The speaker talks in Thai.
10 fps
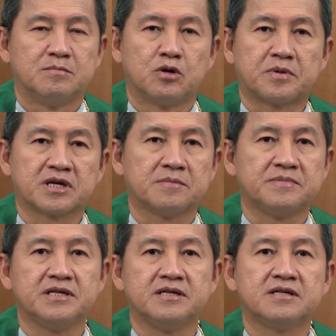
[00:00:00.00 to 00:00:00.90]
บทพระคัม
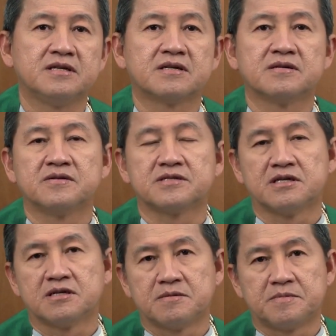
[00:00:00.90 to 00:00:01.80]
ภีร์ที่เรา
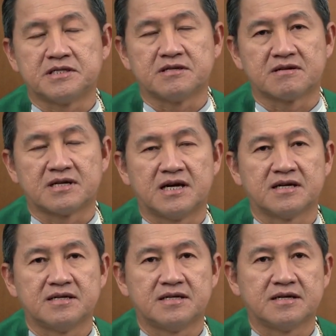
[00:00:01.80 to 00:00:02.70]
จะพิจารณา
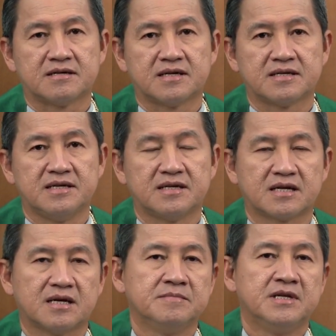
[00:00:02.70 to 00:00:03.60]
กันในครั้งนี้นะ
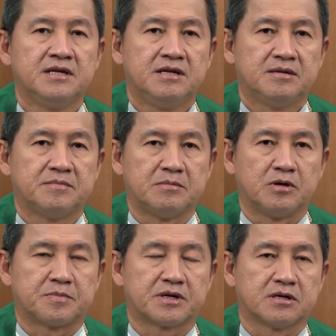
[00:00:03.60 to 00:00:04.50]
ครับ เป็นบ
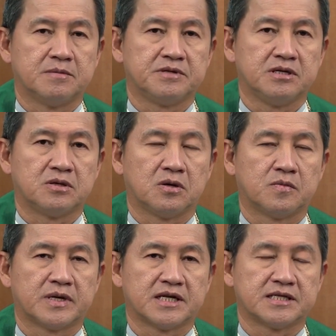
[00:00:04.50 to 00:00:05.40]
ทพระคัมภีร์ของ
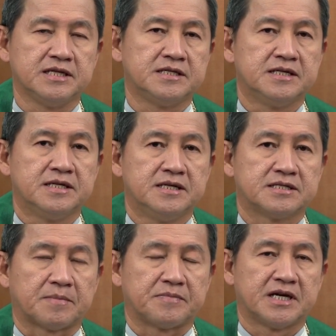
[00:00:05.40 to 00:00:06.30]
วันอาทิตย์
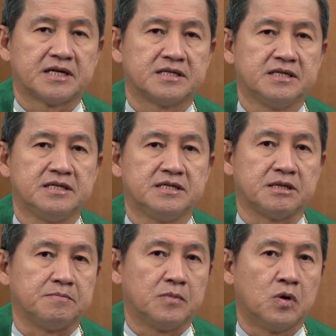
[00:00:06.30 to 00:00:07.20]
สัปดาห์ที่
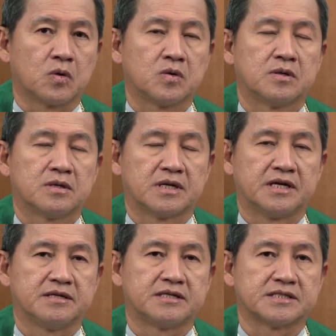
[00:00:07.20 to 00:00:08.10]
16 ใน
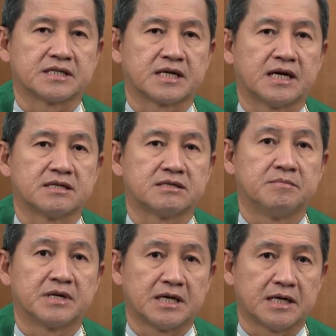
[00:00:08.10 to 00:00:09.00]
เทศกาลธร
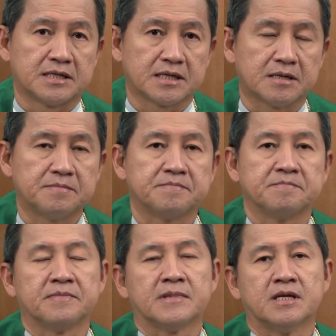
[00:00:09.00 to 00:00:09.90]
รมดานะครับ
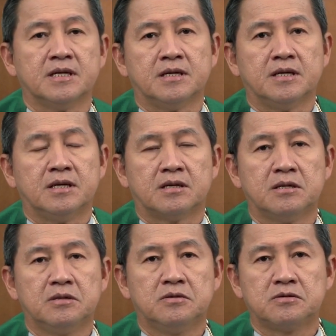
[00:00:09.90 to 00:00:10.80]

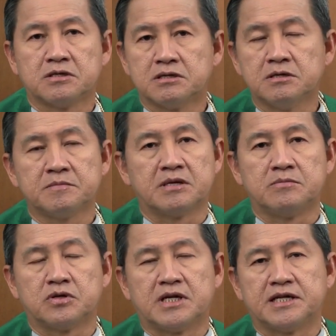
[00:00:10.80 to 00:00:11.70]
เราจะเริ่มกัน
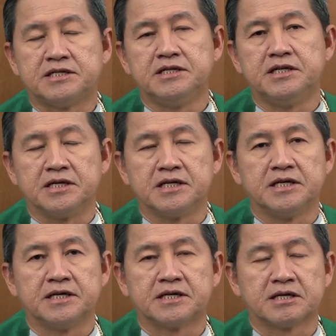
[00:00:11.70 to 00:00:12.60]
บทอ่านที่1เล
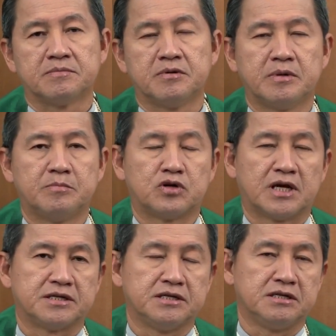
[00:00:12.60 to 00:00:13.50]
ยนะครับ เพราะว่าบท
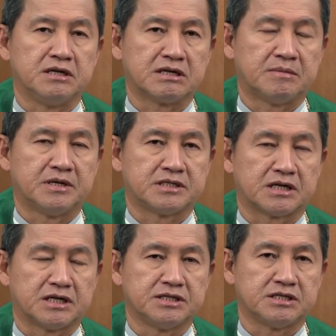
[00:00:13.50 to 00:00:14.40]
อ่านที่ 1นำมาจาก
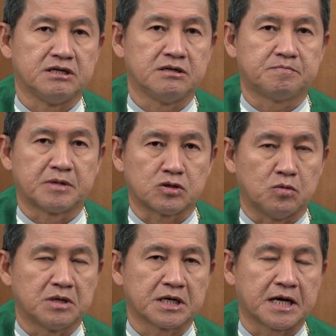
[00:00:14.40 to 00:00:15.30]
หนังสือปฐ
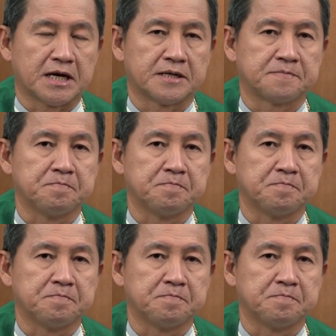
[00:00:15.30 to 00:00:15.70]
มกาล